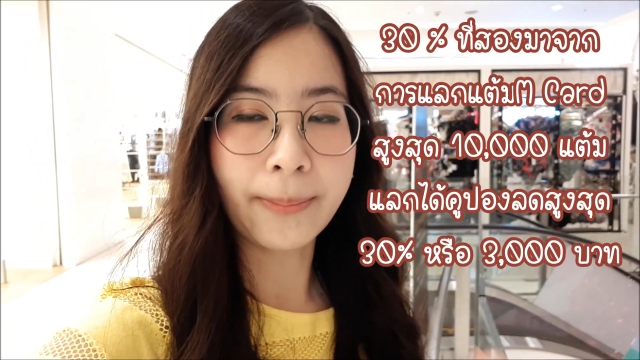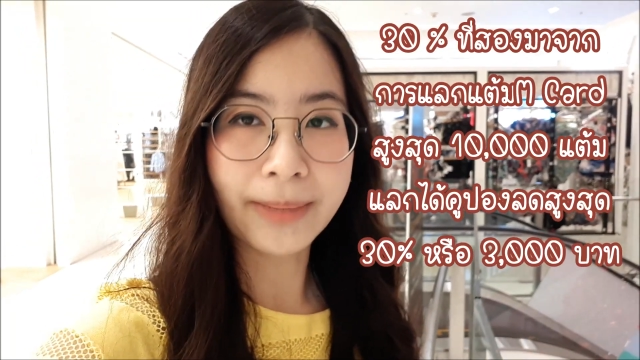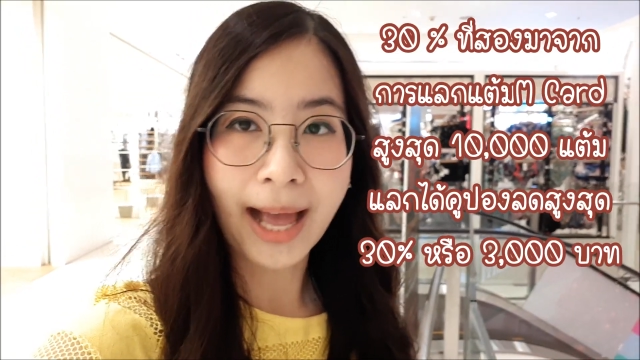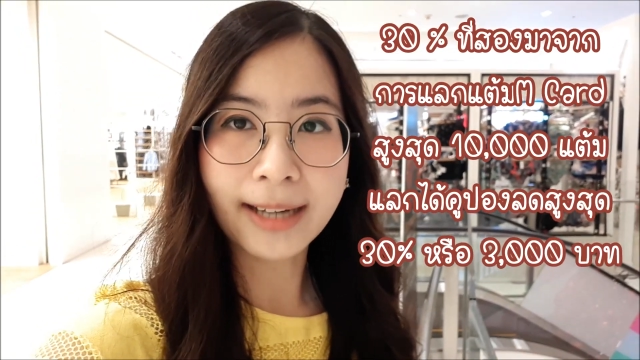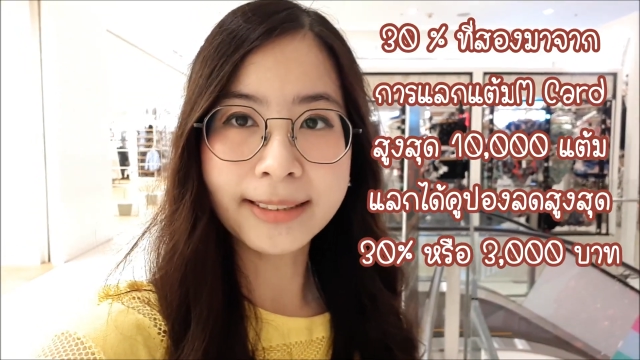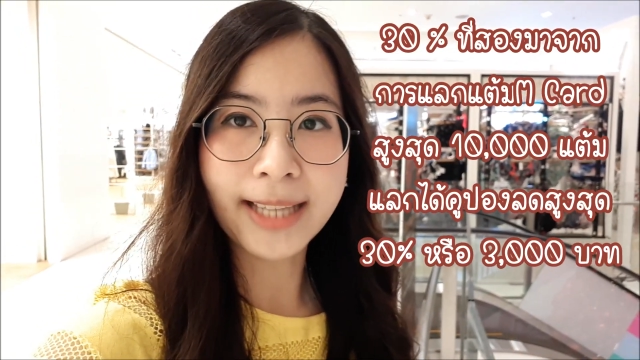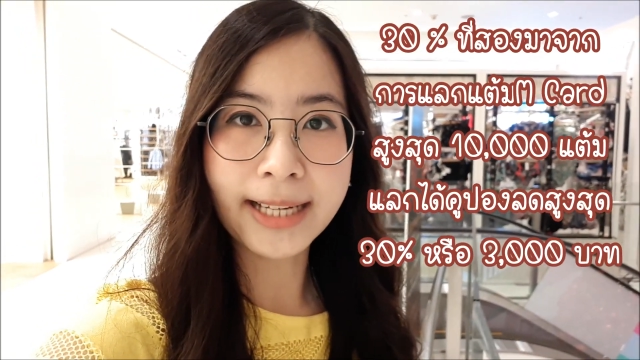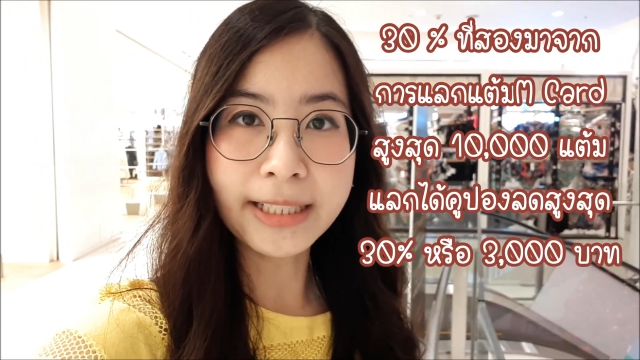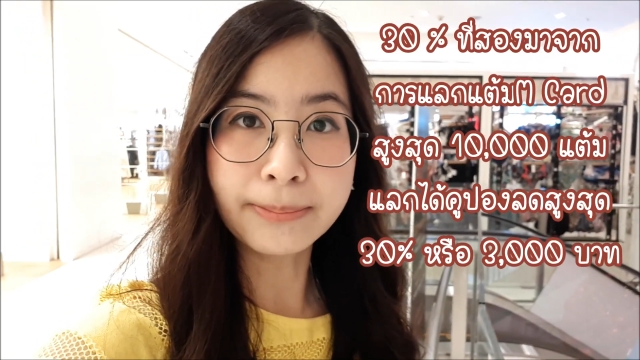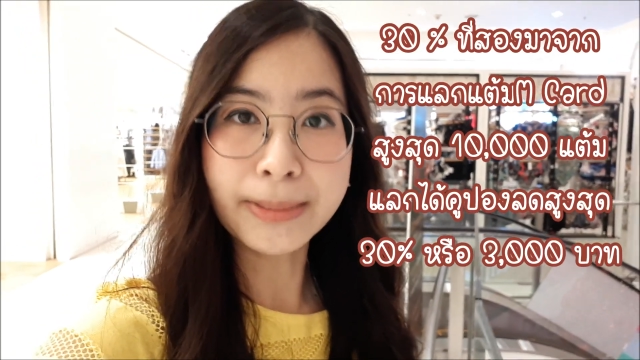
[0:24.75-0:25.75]
M Card คือใช้
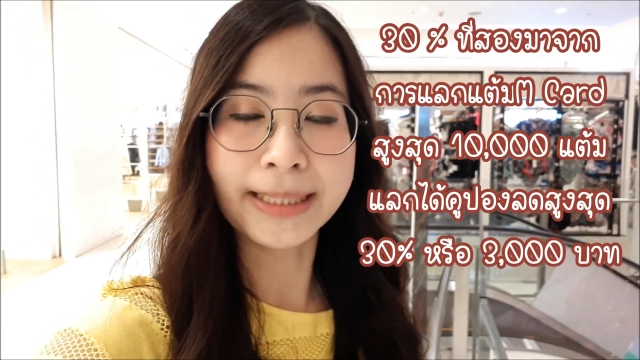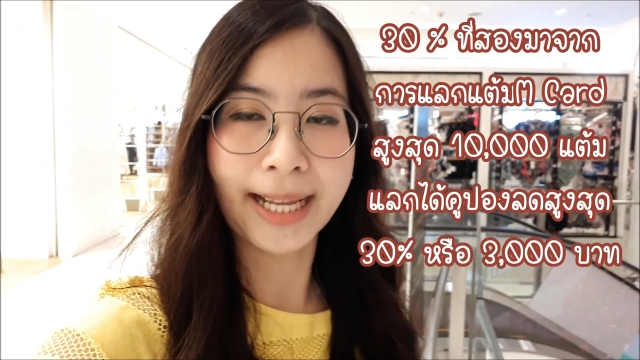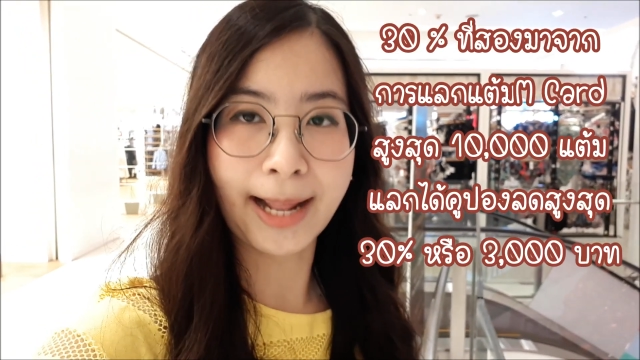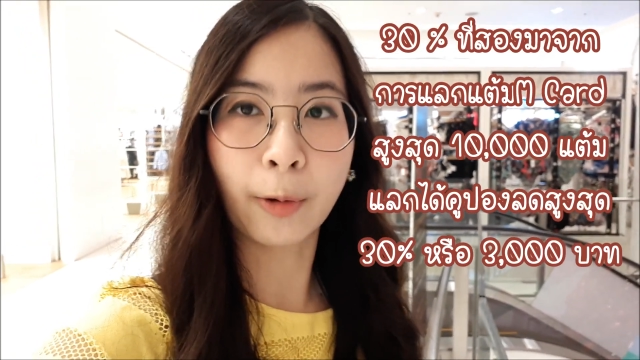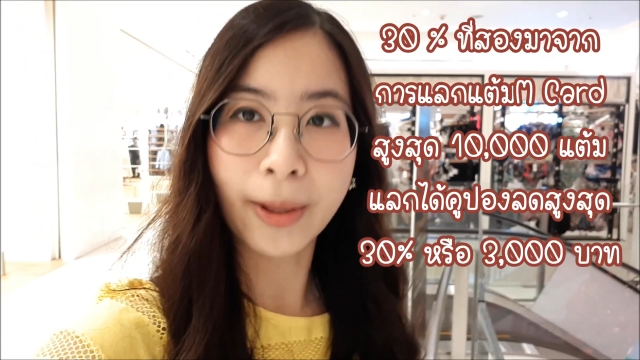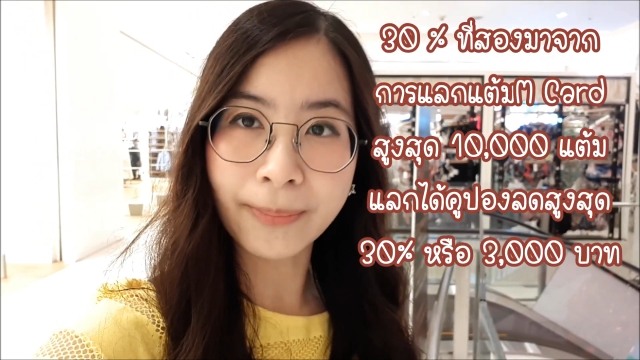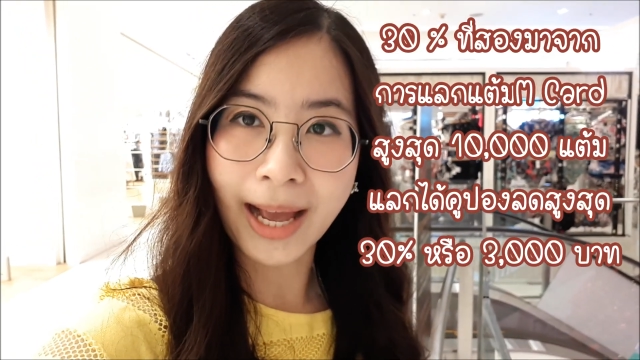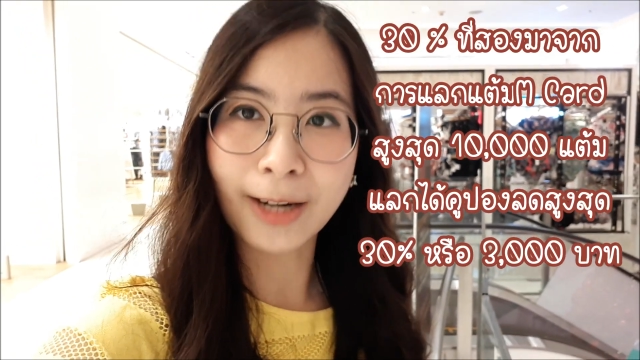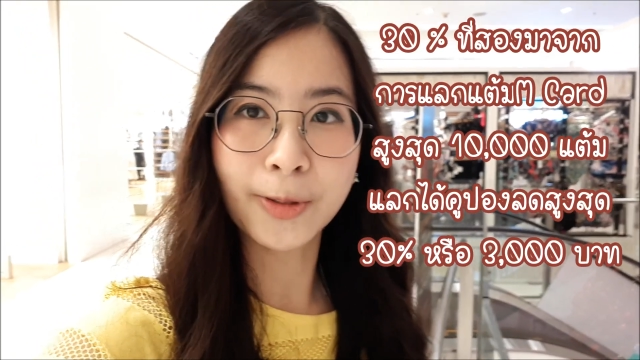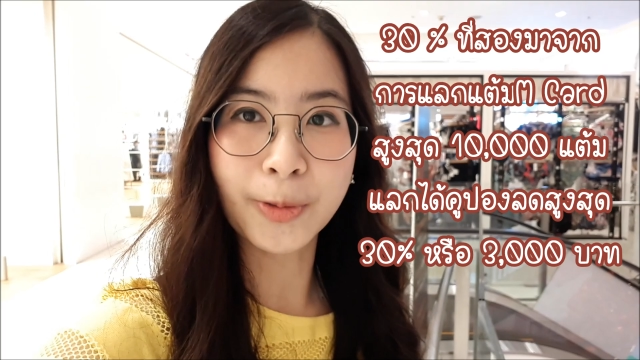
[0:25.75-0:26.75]
10,000 คะแนนของ M
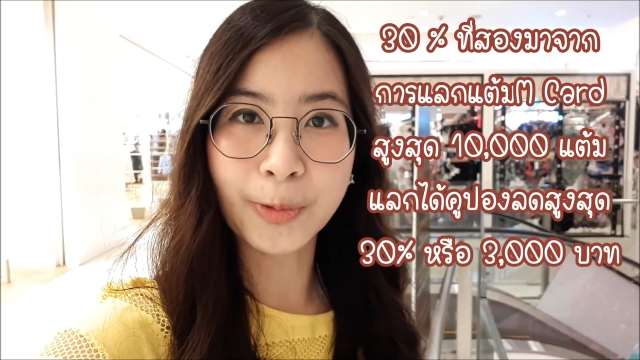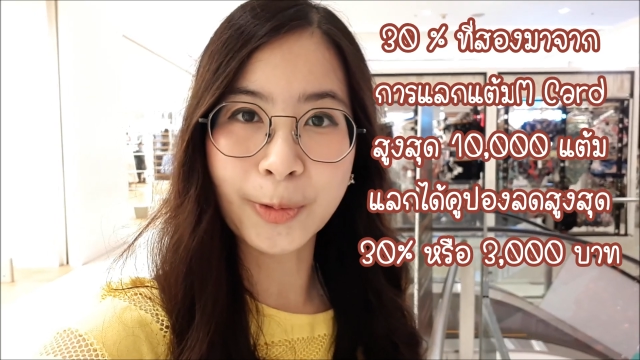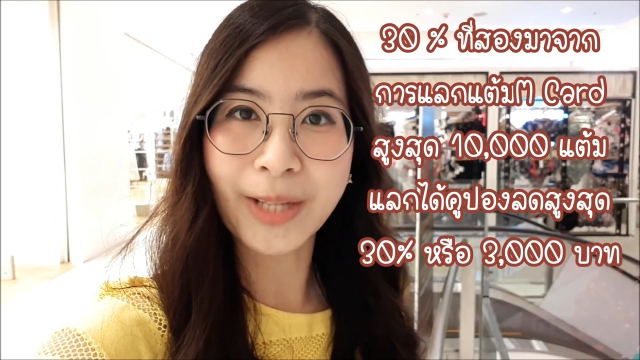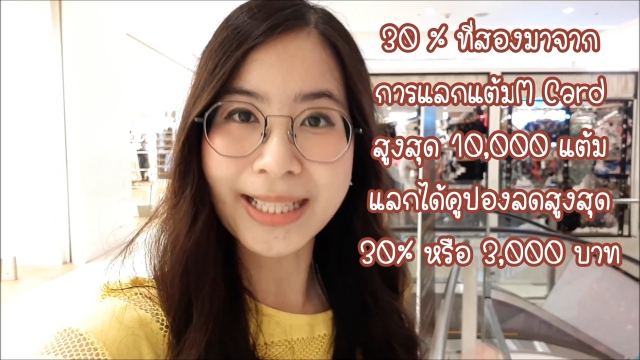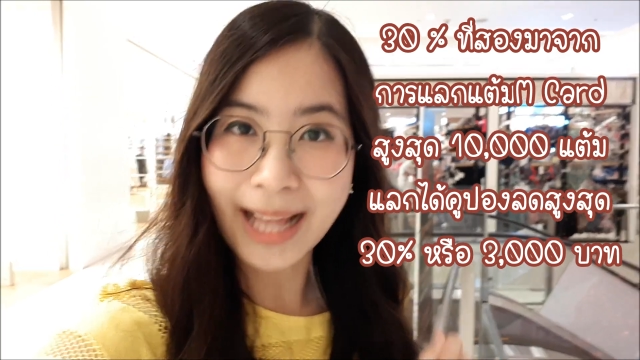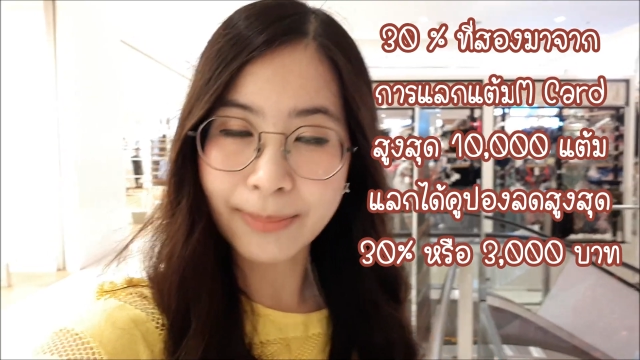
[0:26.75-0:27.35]
Card ลดสูงสุดได้